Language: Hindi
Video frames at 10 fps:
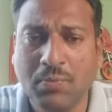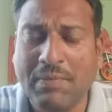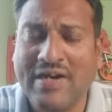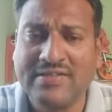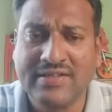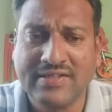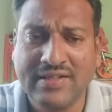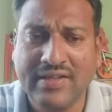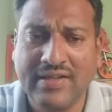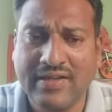जो पार्ट्स
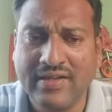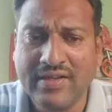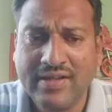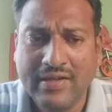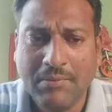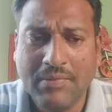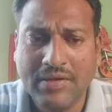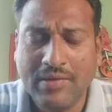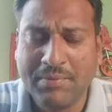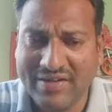रहते
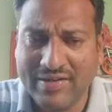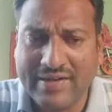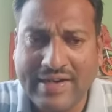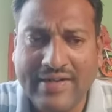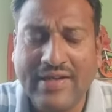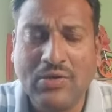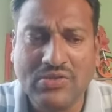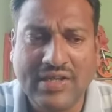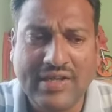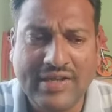हैं पिनल ग्लैंड क्या
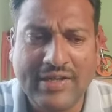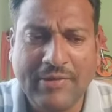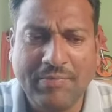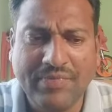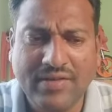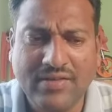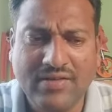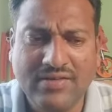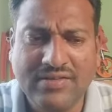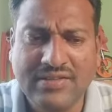होता है
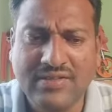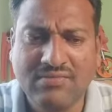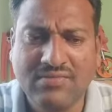जैसे